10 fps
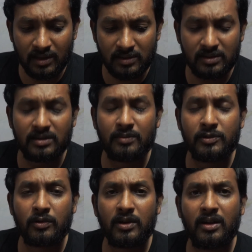சார்ஜஸ்
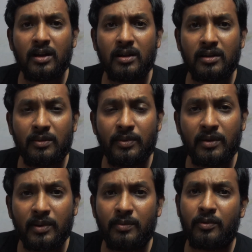அனுப்பிச்சோடனே நான் திருப்பி
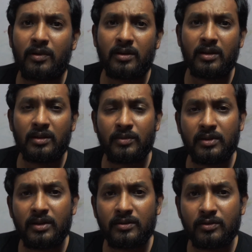ரிப்ளை போட்டிருந்தேன் அந்த
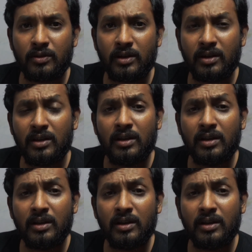மாதிரி சோனிக்கு